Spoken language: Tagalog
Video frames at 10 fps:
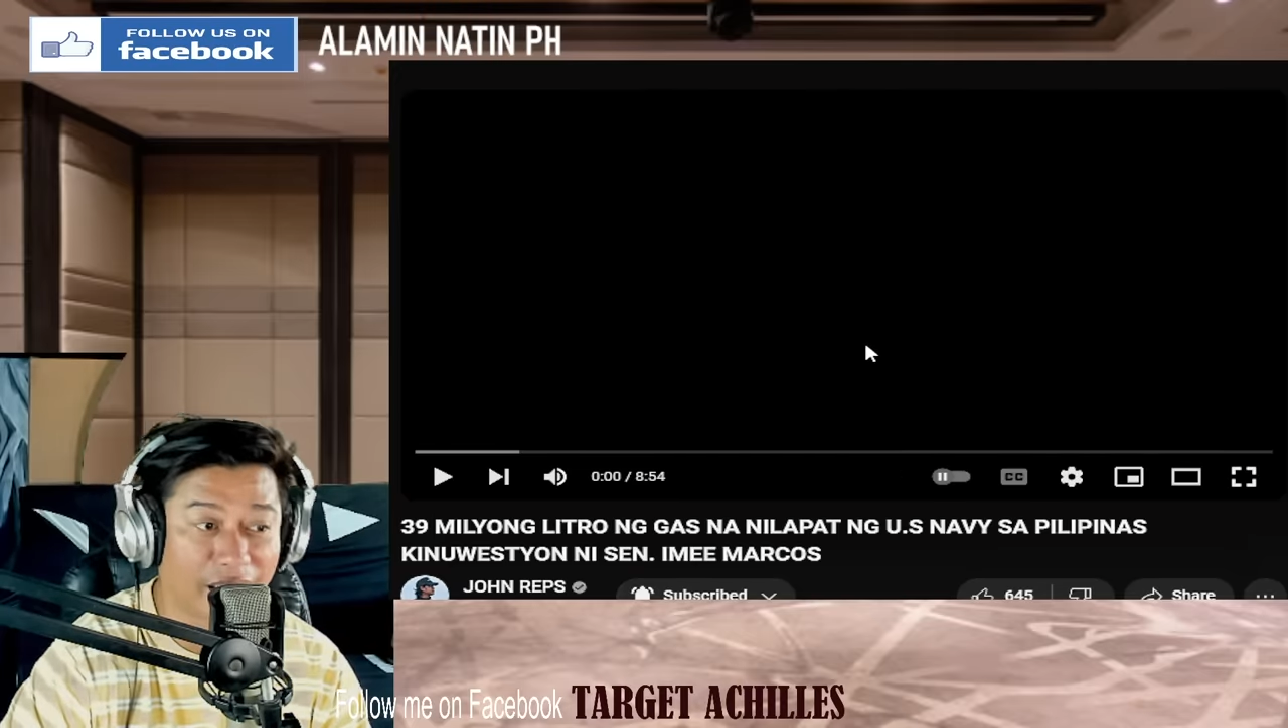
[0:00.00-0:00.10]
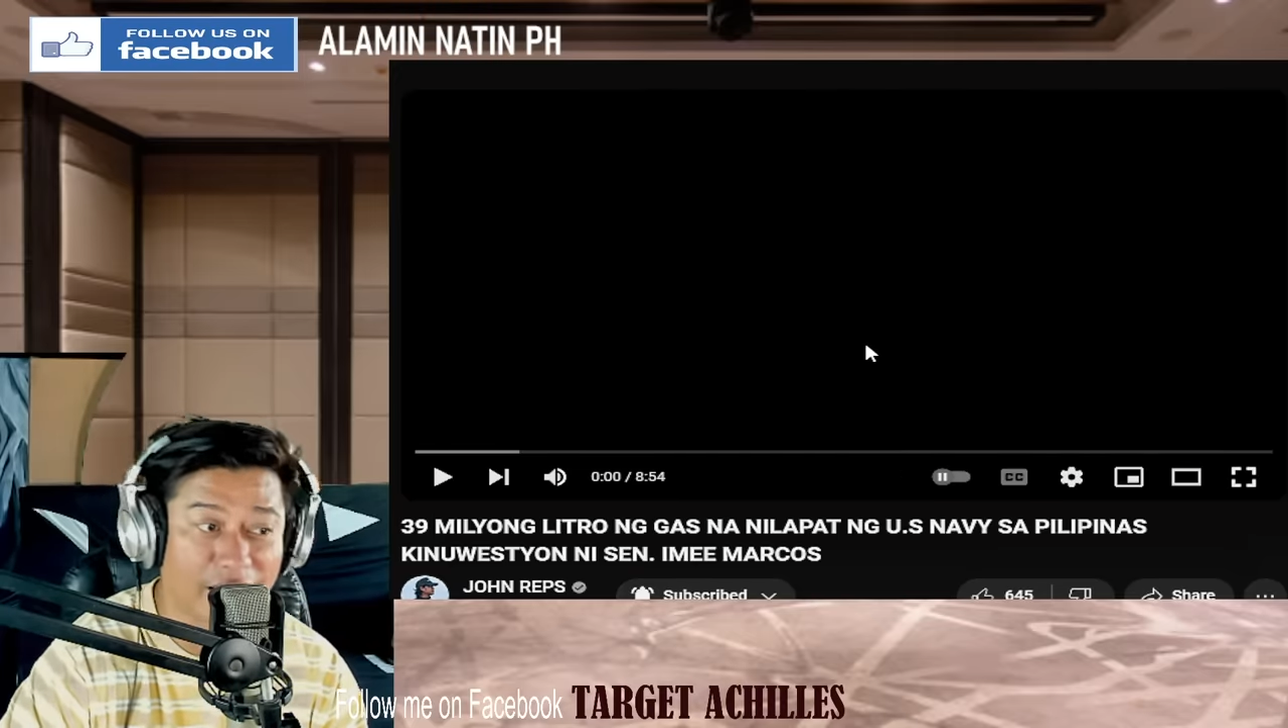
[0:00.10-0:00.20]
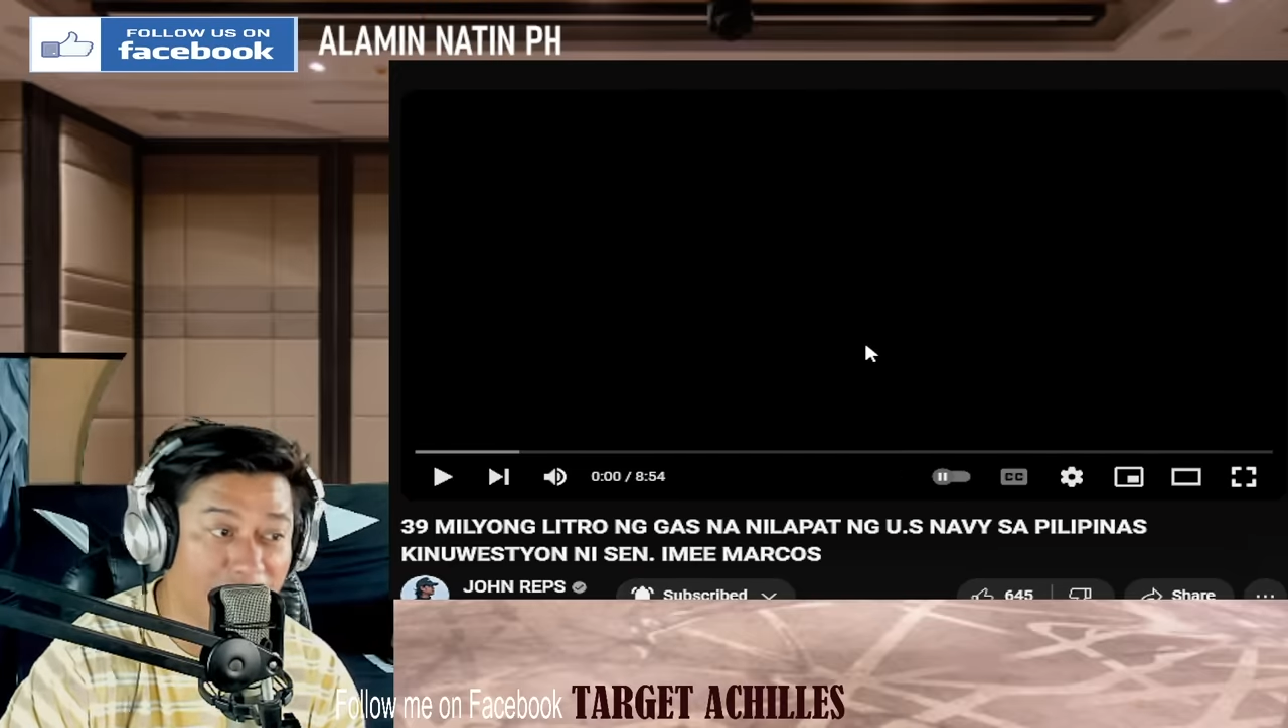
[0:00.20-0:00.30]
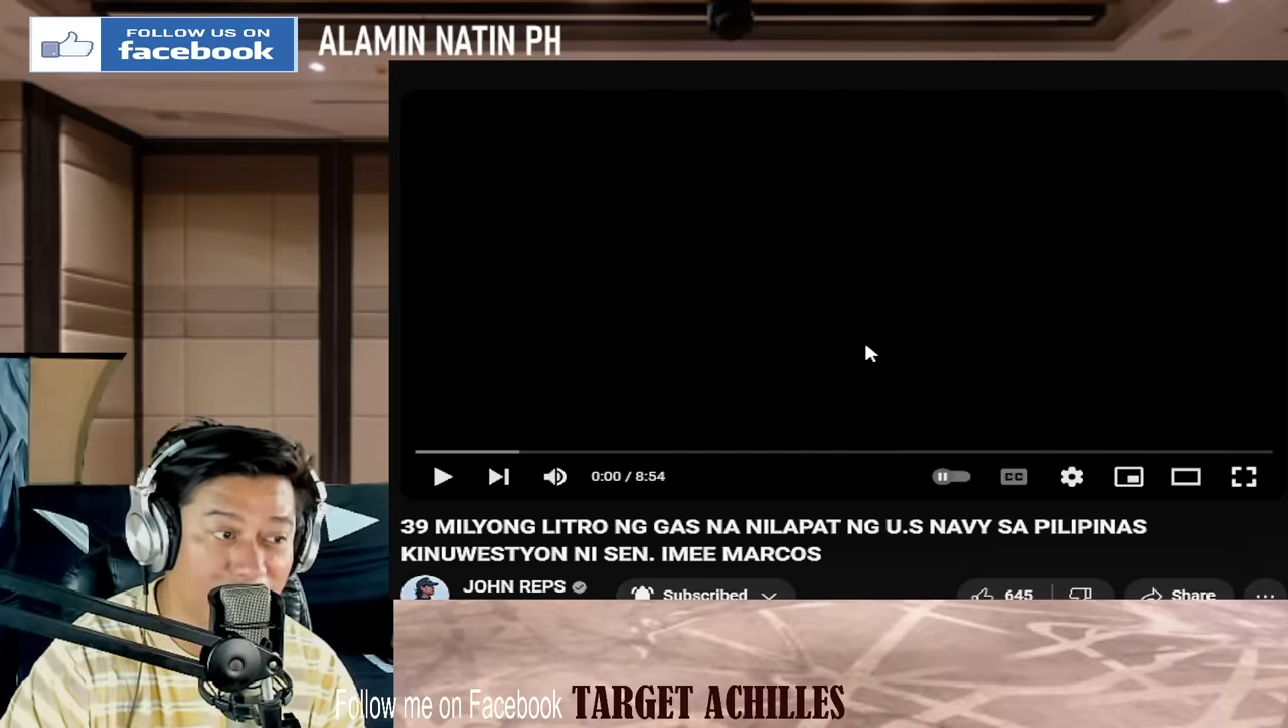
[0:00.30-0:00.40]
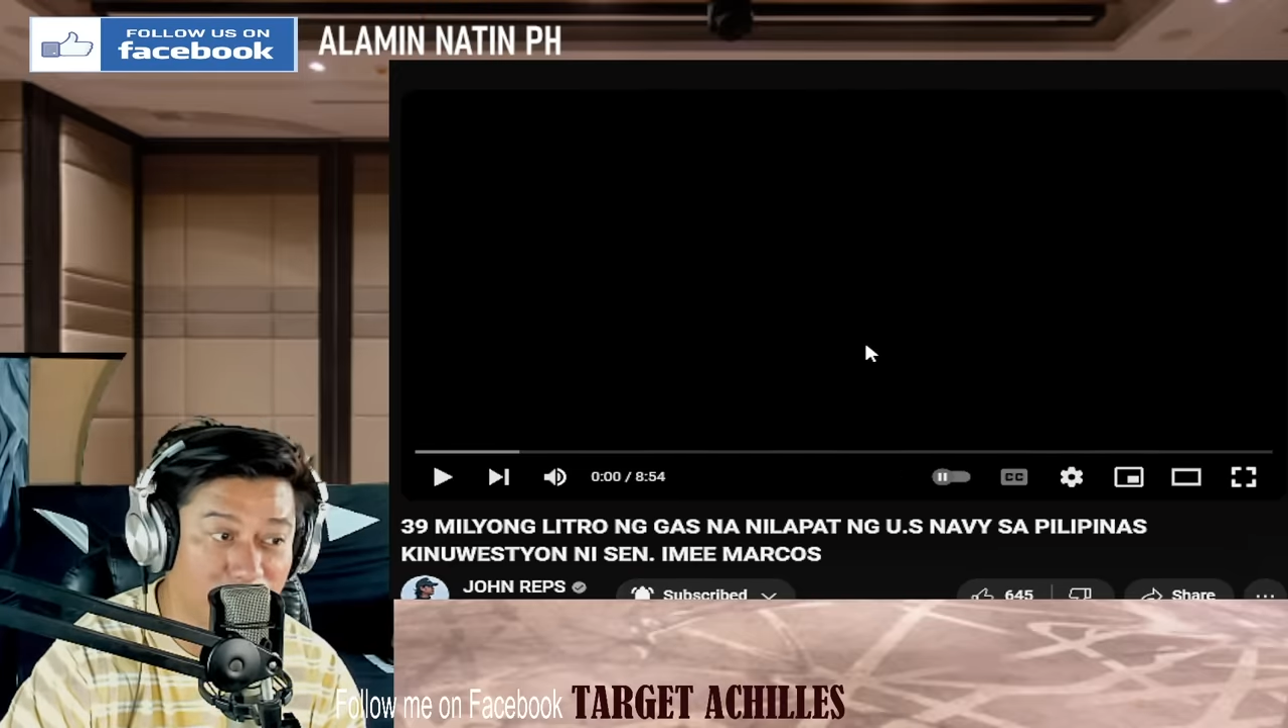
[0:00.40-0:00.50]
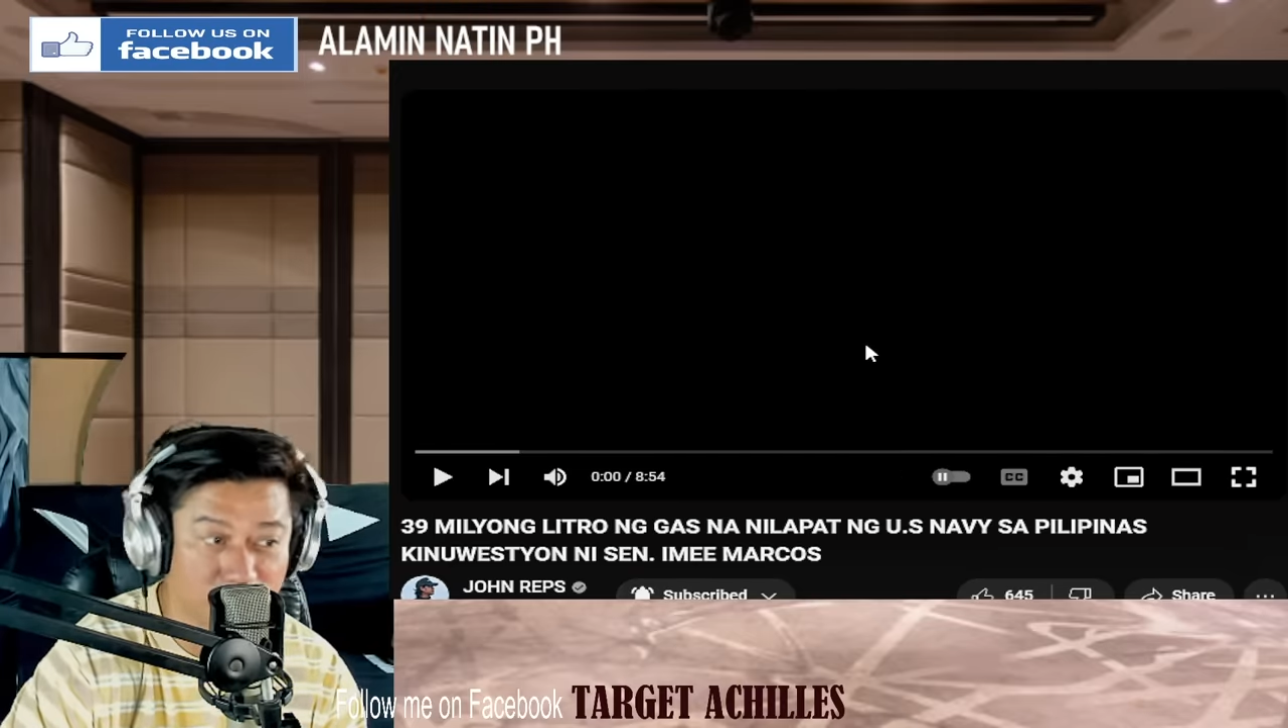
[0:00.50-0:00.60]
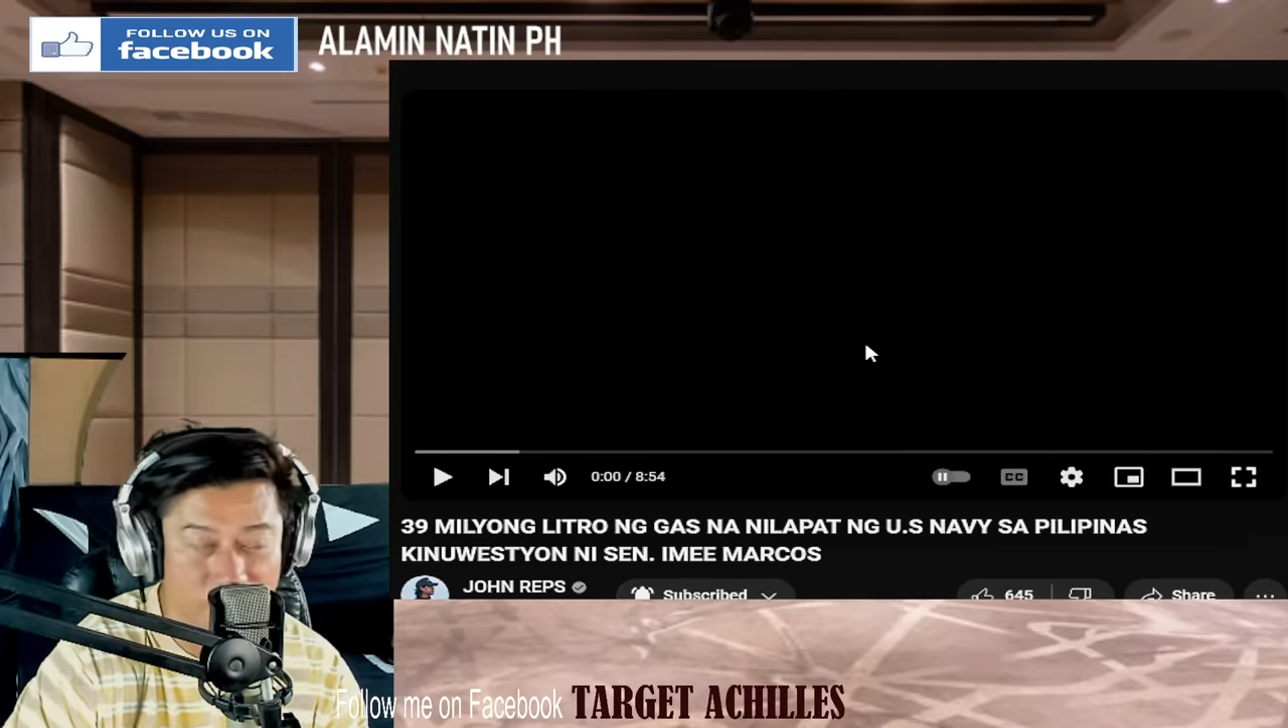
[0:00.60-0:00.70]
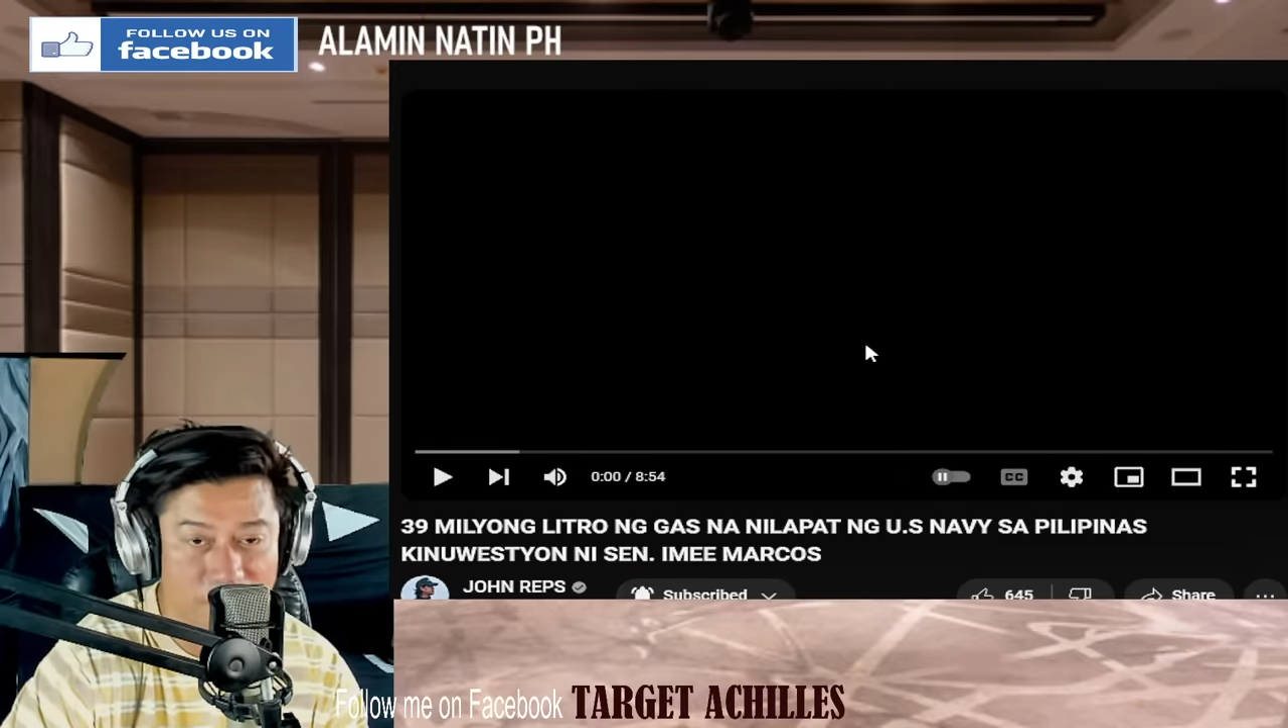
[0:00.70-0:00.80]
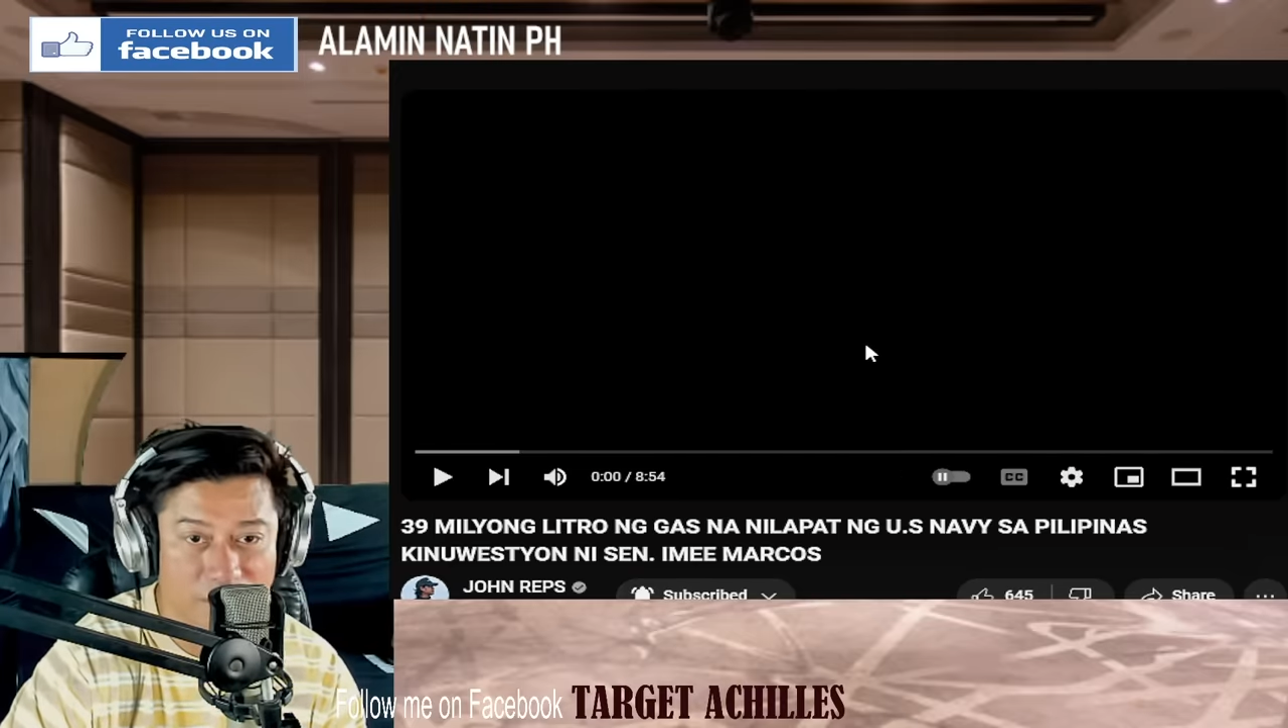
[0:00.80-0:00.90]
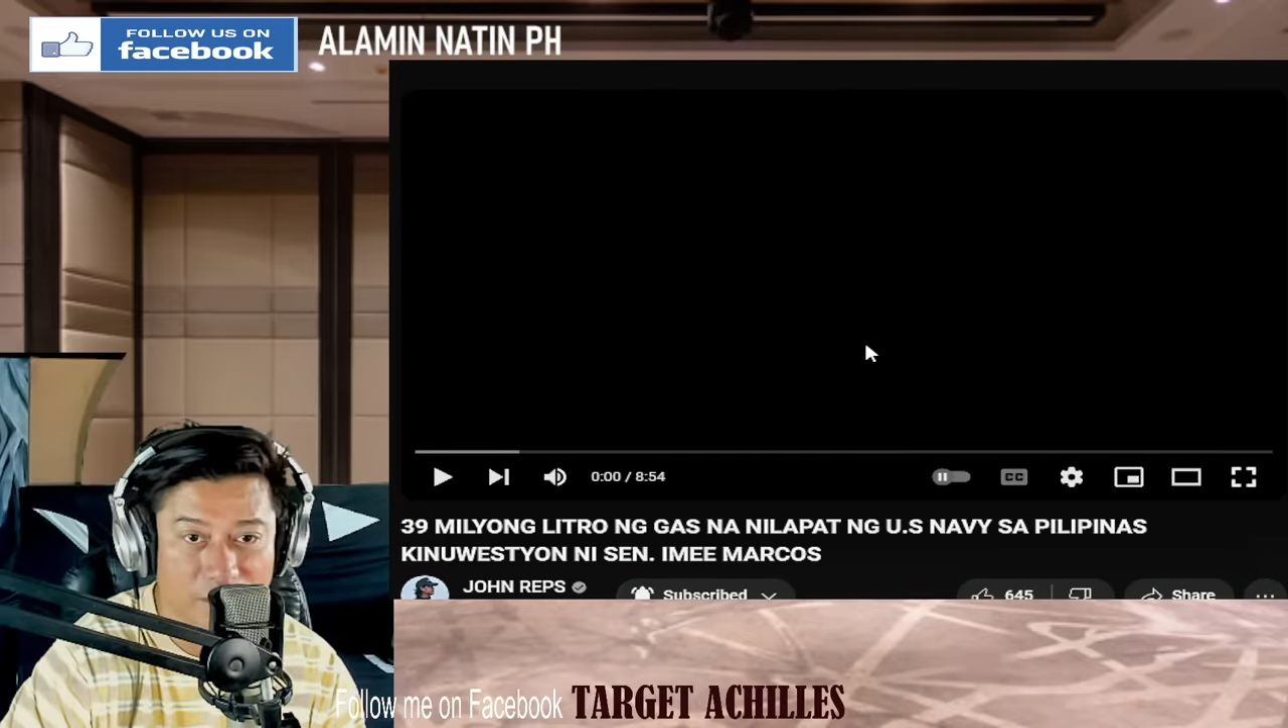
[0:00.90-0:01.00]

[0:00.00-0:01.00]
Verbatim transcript: ay ganito.